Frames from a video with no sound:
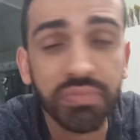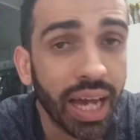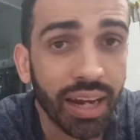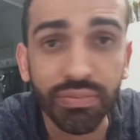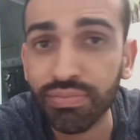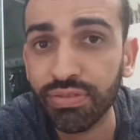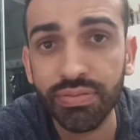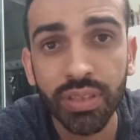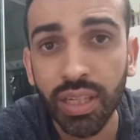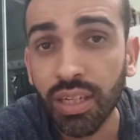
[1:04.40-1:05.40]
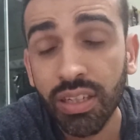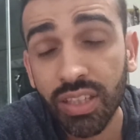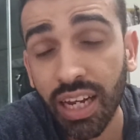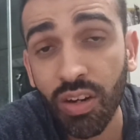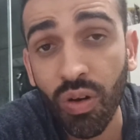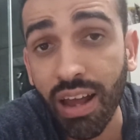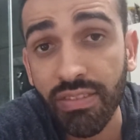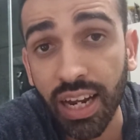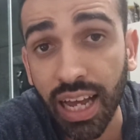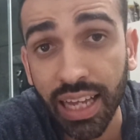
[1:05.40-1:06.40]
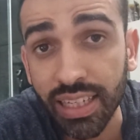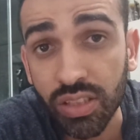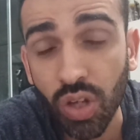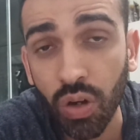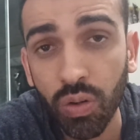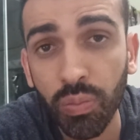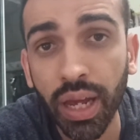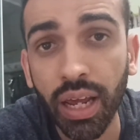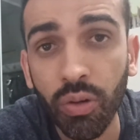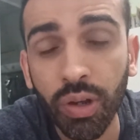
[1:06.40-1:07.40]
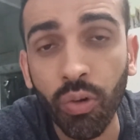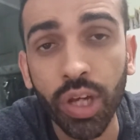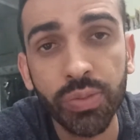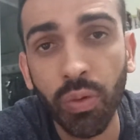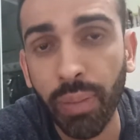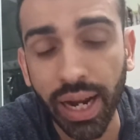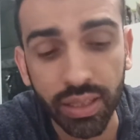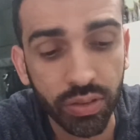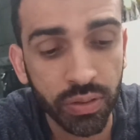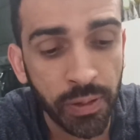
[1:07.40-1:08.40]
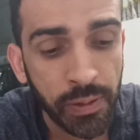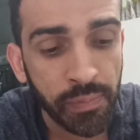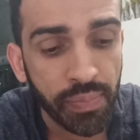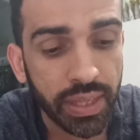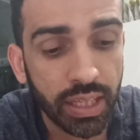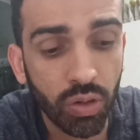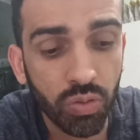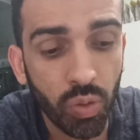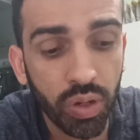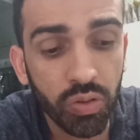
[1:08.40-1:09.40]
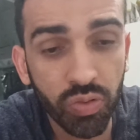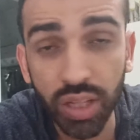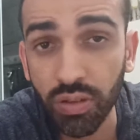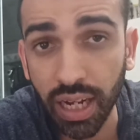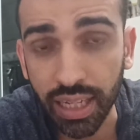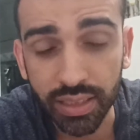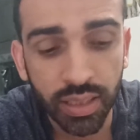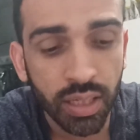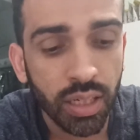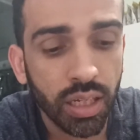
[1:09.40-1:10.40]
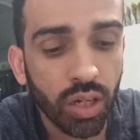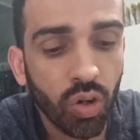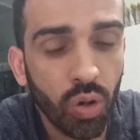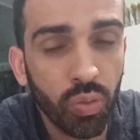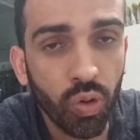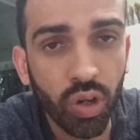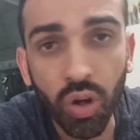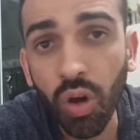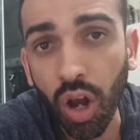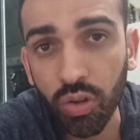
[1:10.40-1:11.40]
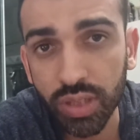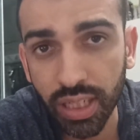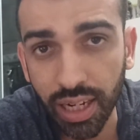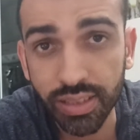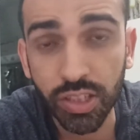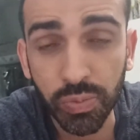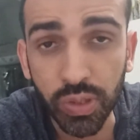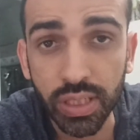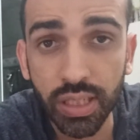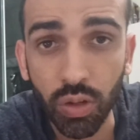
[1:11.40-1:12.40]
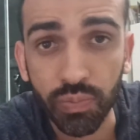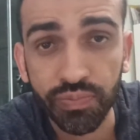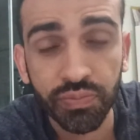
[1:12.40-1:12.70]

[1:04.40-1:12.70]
cara, ele não leva a nada, é só um, um egoísmo barato. Então, como eu não vendo nada e como eu não coloco sinais à disposição,